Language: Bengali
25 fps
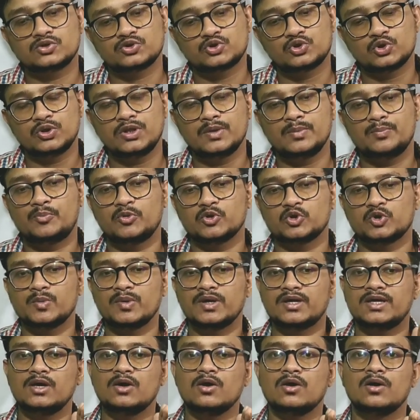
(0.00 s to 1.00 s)
যদি প্রথমে
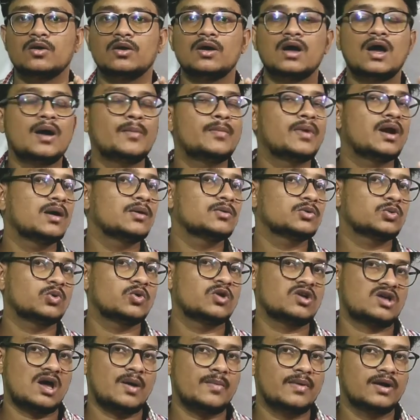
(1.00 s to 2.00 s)
কি হলো আমরা
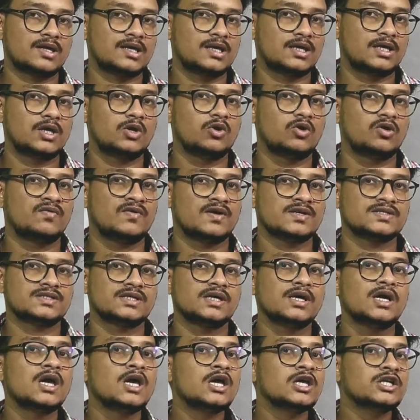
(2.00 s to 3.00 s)
কোনো খাবারকে কি করি ফার্স্টে